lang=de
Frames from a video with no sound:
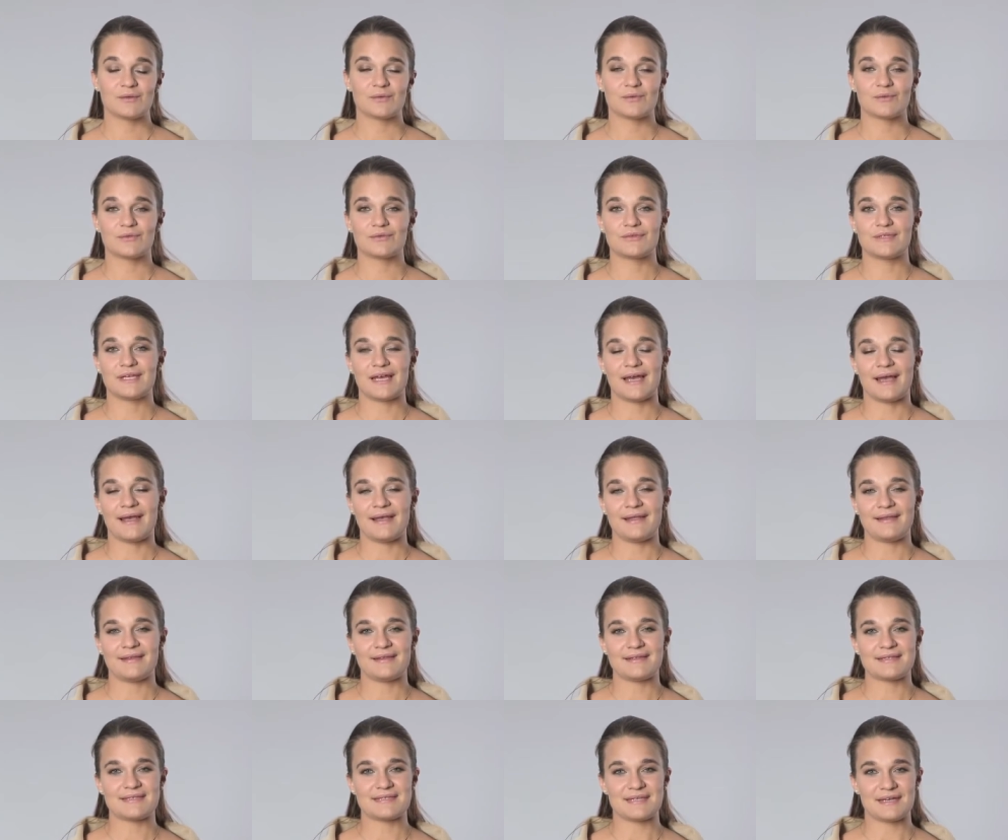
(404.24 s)
Und
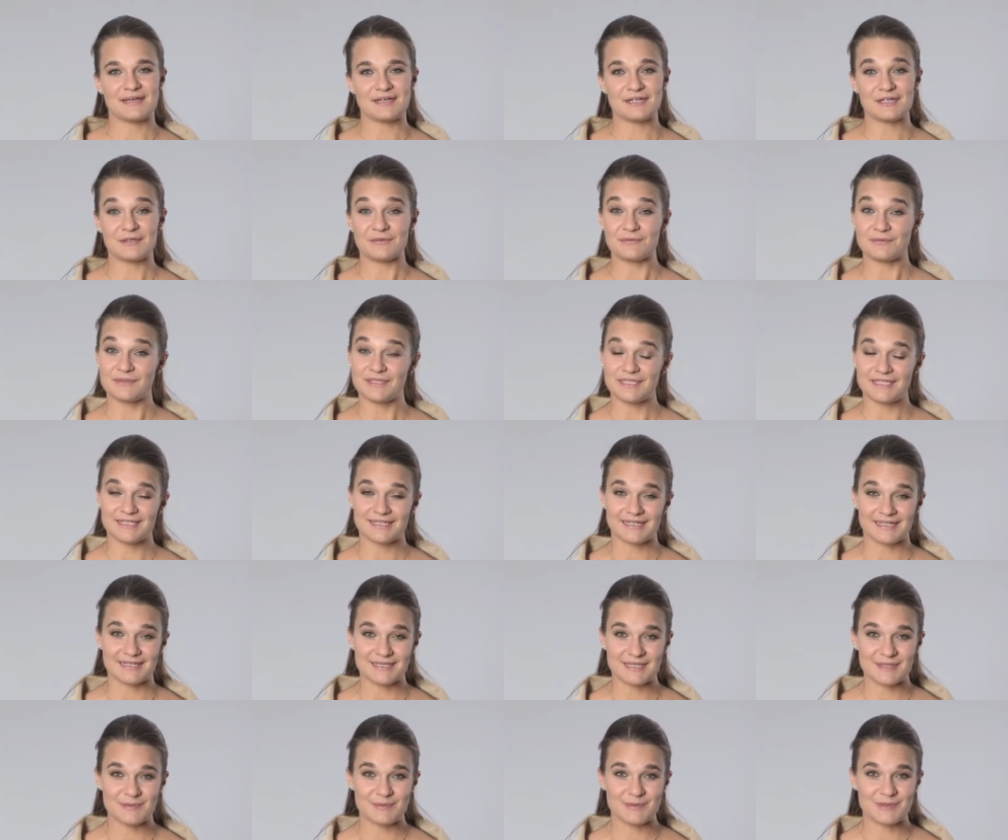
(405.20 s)
eine Sache, auf die ich
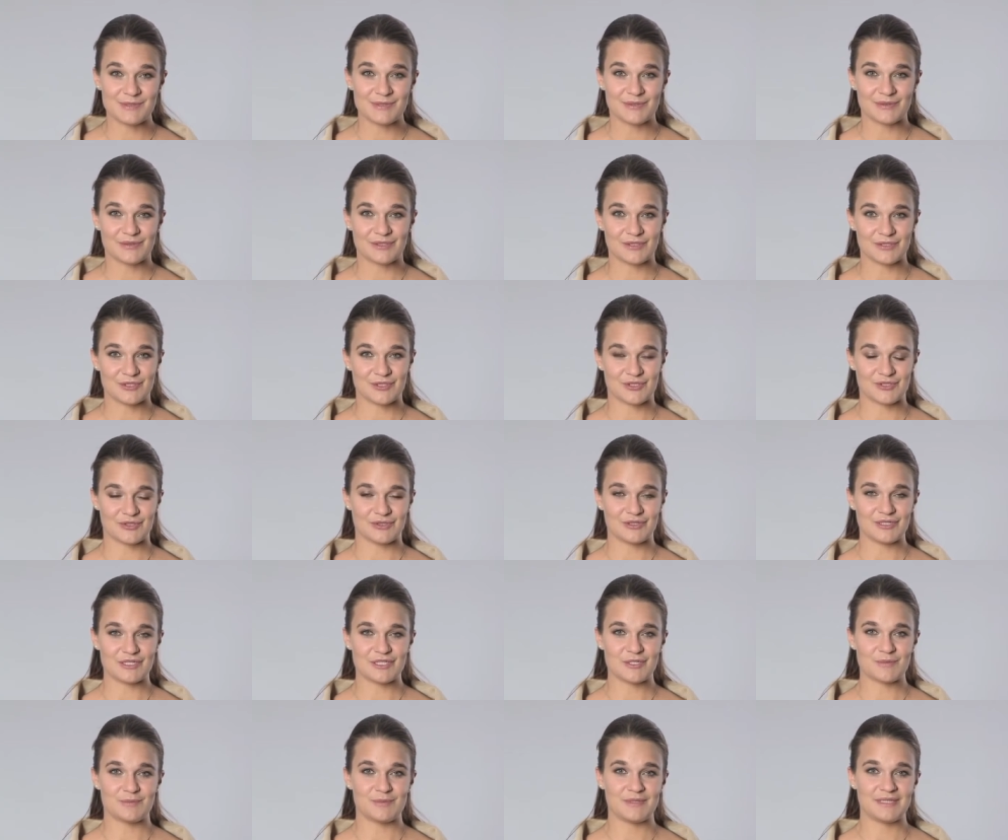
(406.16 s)
ganz besonders
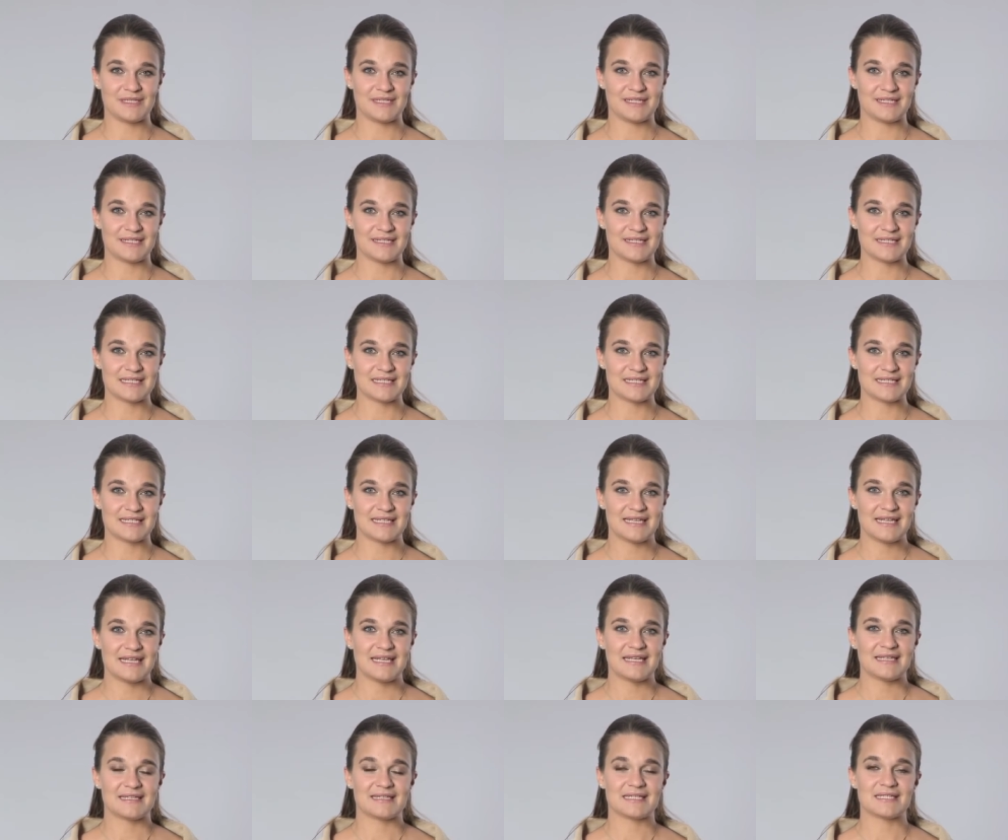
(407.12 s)
stolz bin, ist,
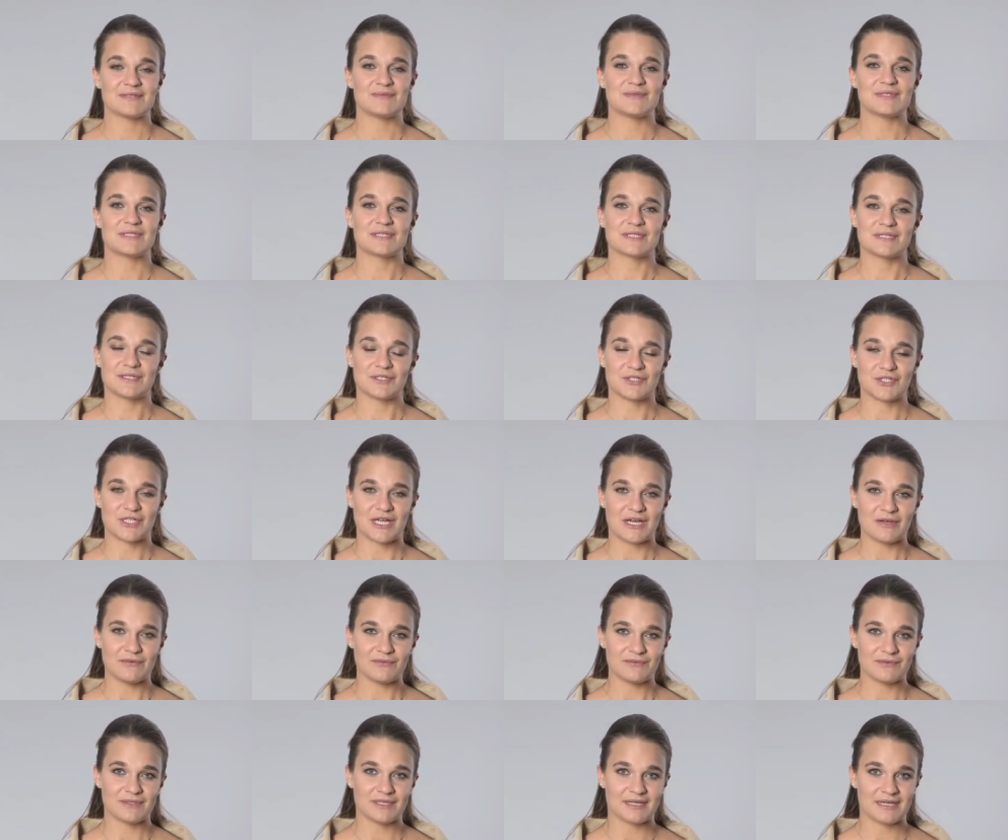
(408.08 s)
dass wir es
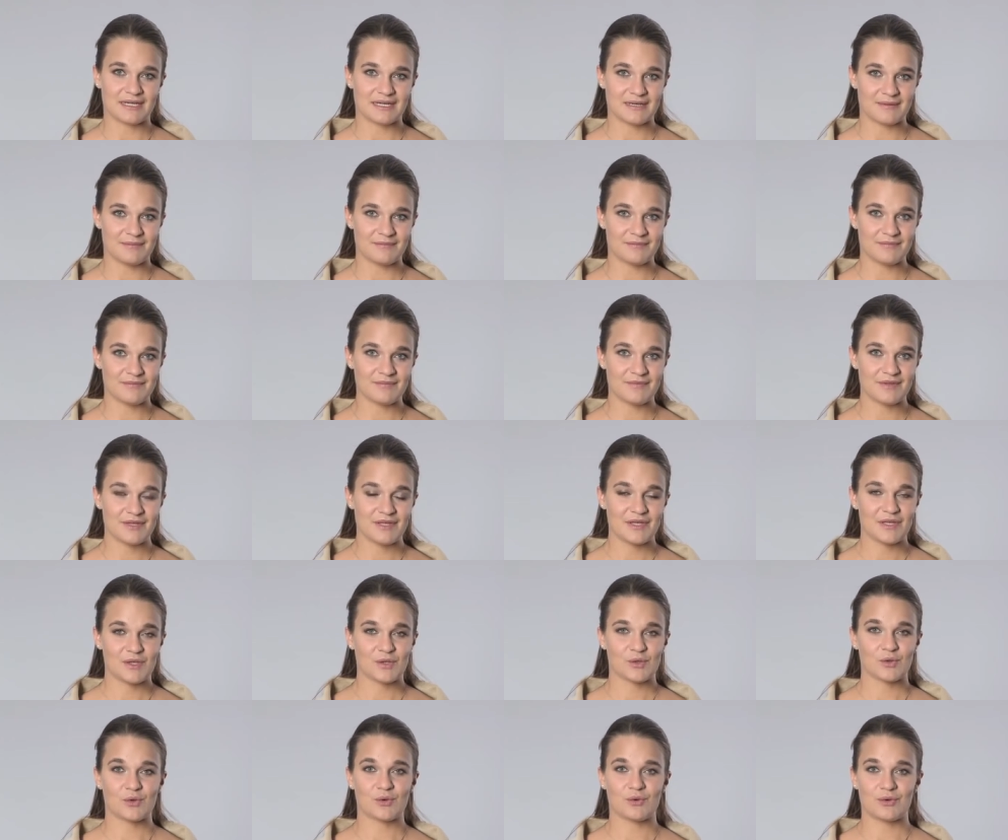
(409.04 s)
geschafft haben,
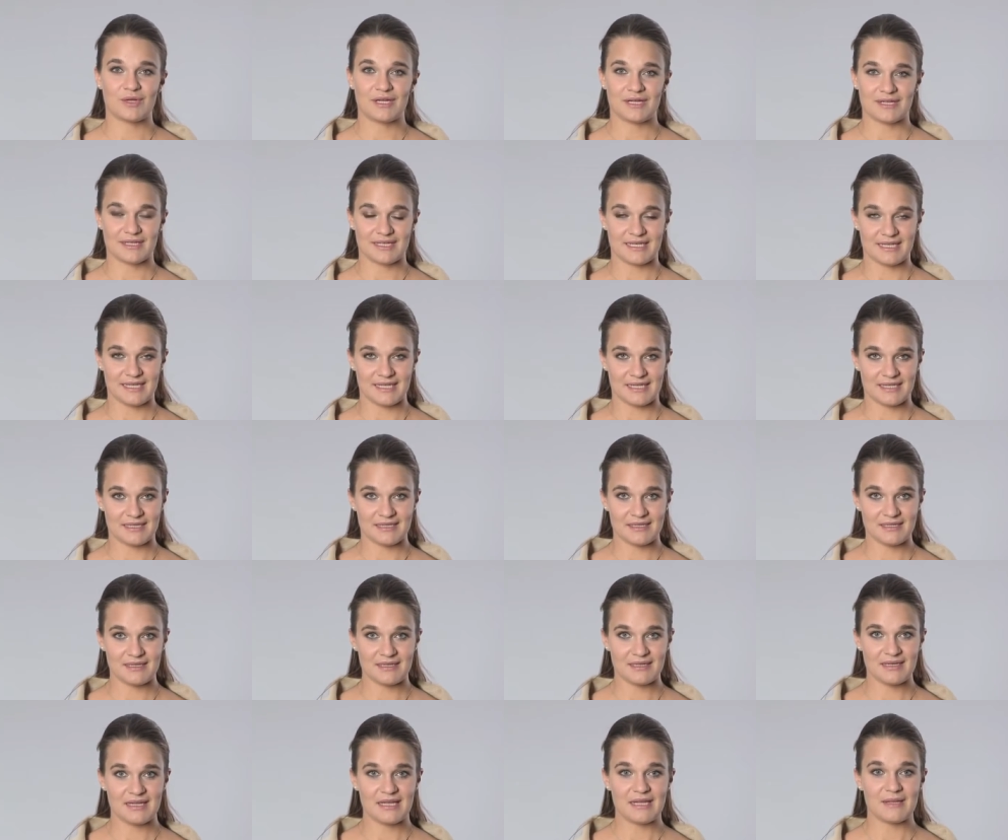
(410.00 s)

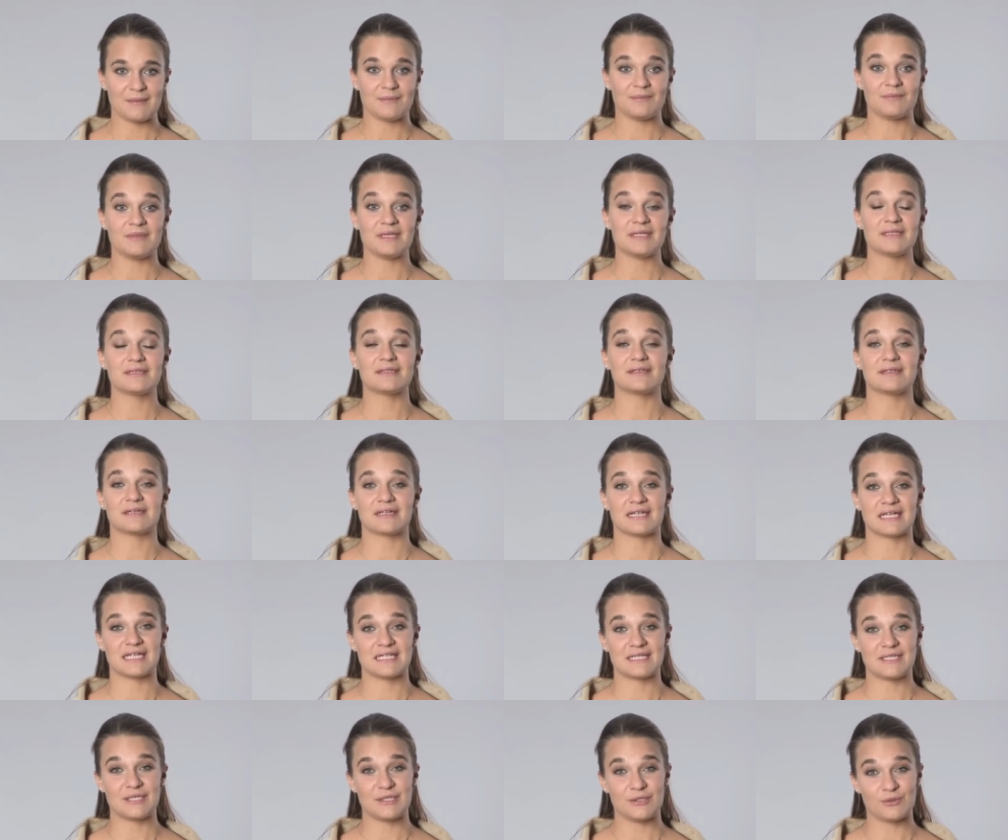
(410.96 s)
Kollagen mit
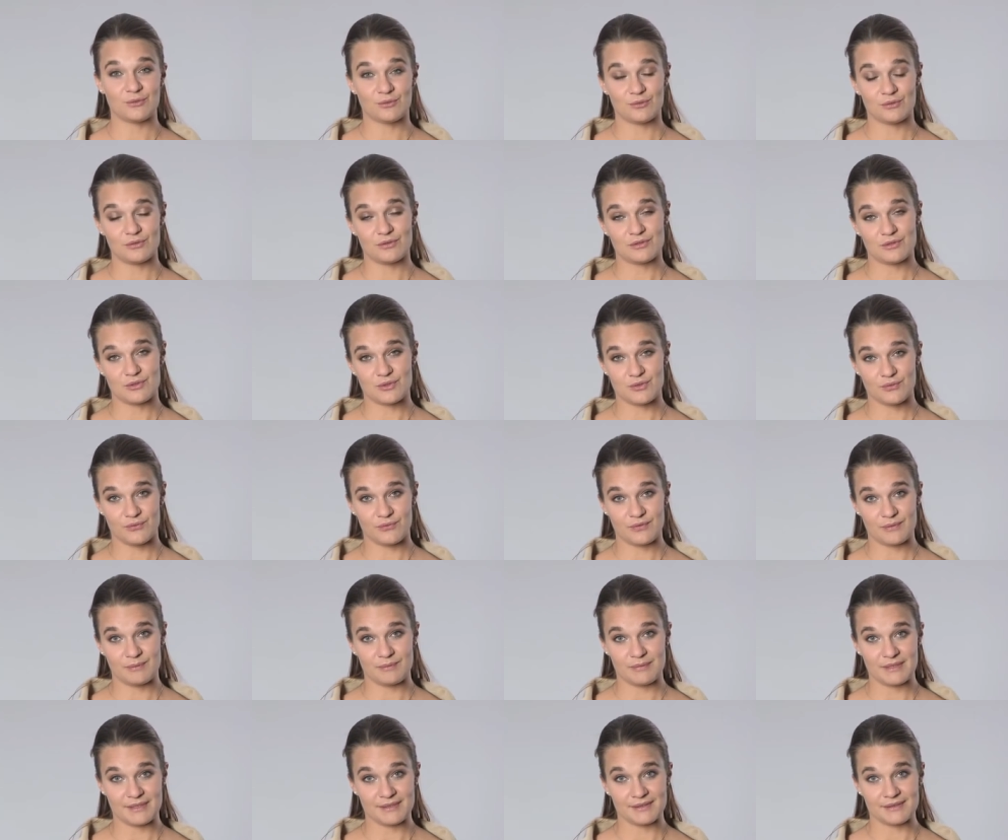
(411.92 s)
Retinol zu
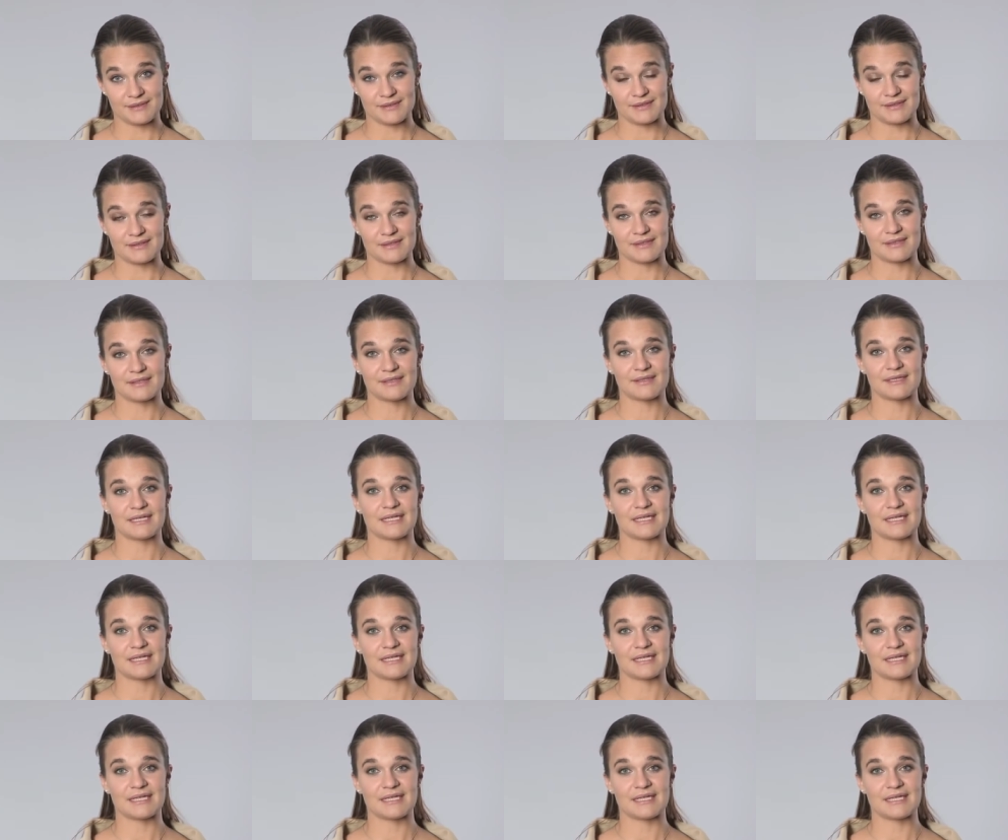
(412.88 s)
verbinden.